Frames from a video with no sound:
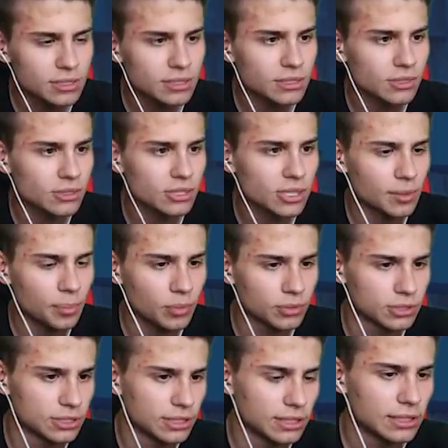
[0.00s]
z niej troszkę
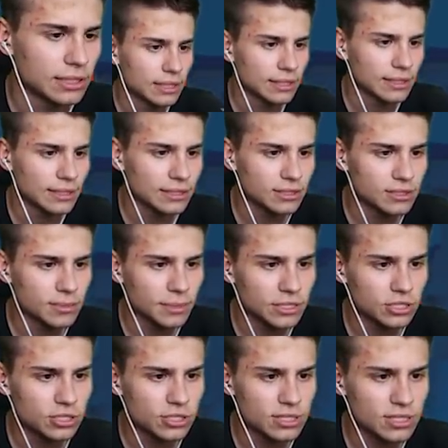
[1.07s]
później. Na razie
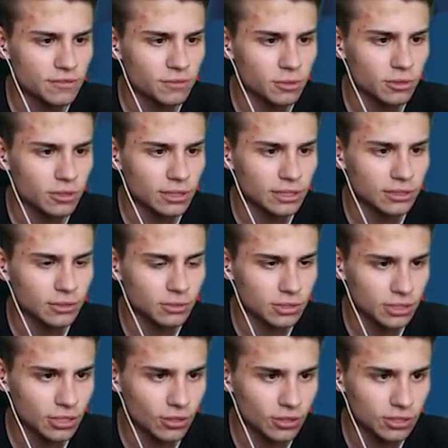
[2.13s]
zobaczę jeszcze za furgonetką,
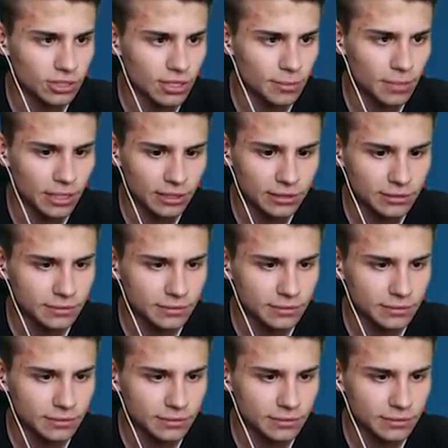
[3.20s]
czy kogoś nie ma.